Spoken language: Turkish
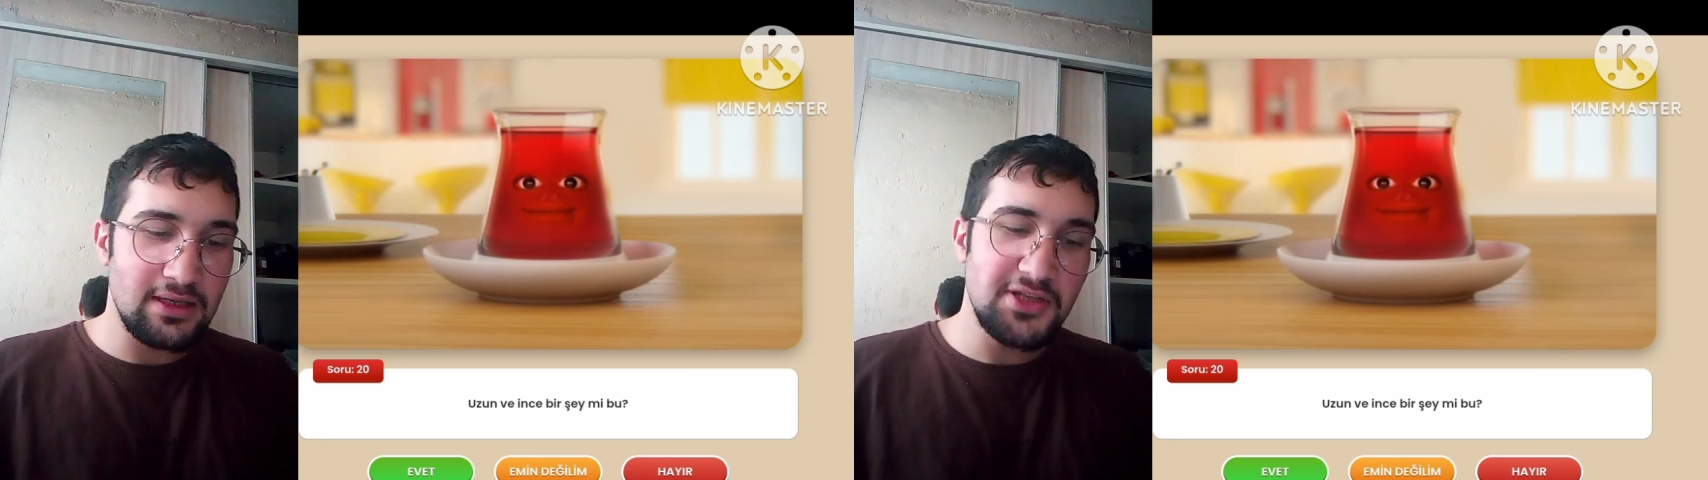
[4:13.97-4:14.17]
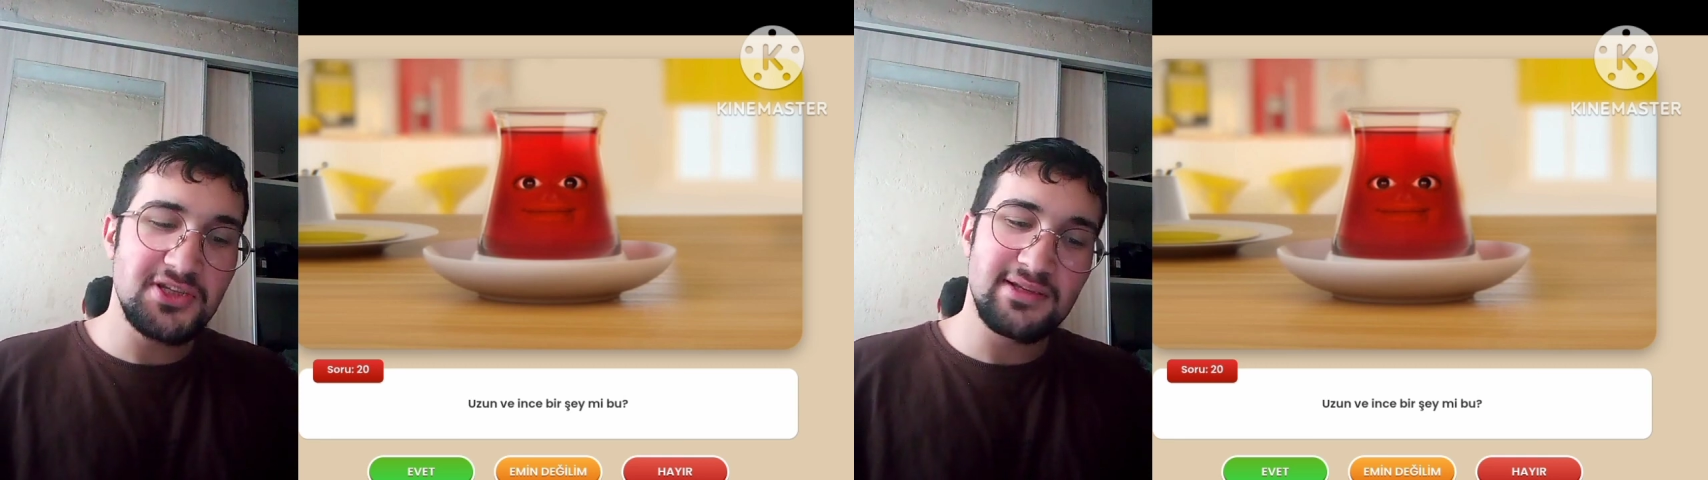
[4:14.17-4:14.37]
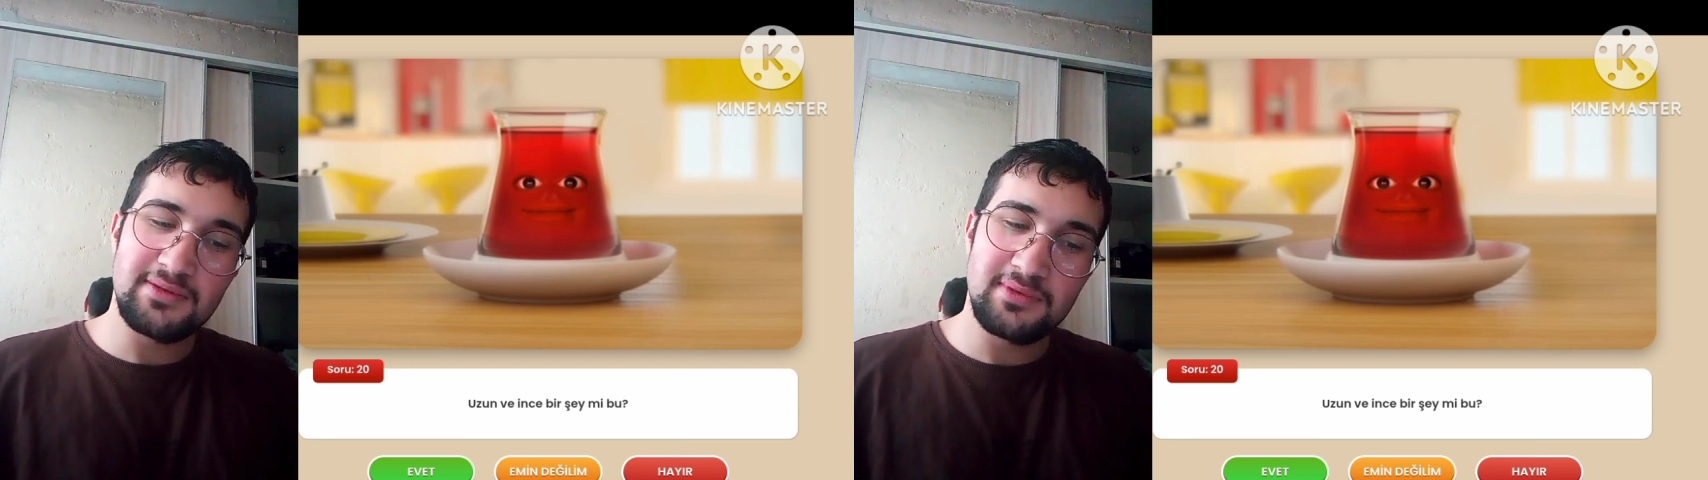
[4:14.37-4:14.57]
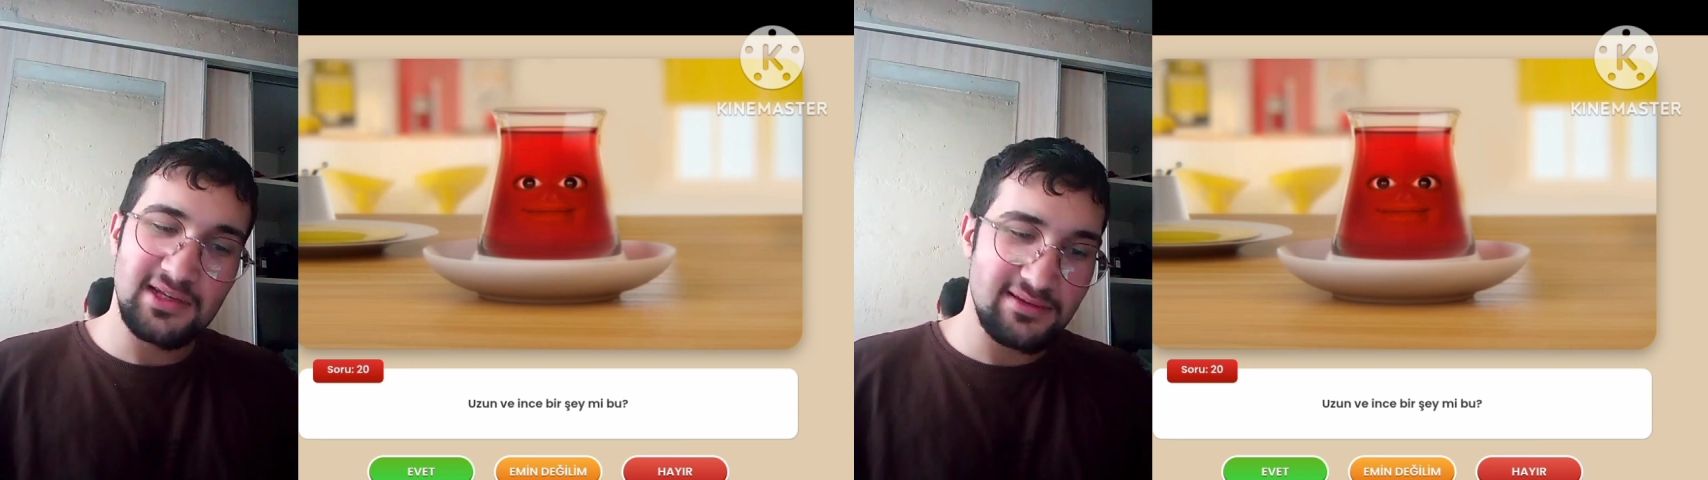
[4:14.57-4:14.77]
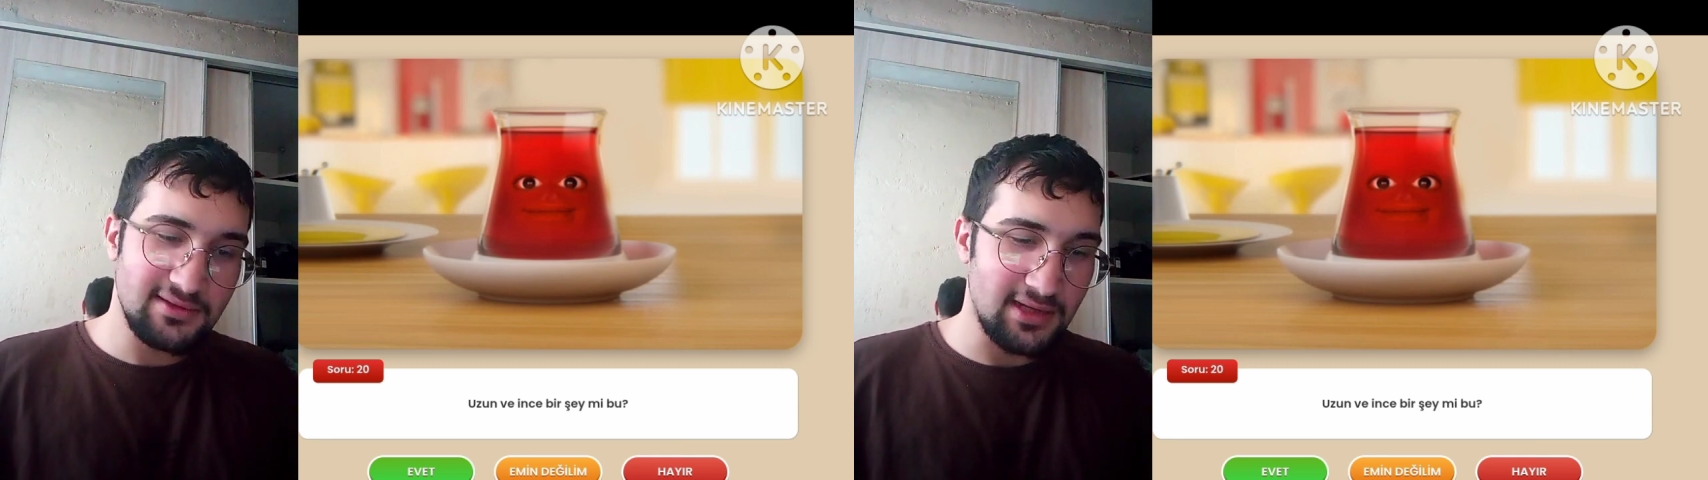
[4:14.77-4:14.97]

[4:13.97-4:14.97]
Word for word: incesi biraz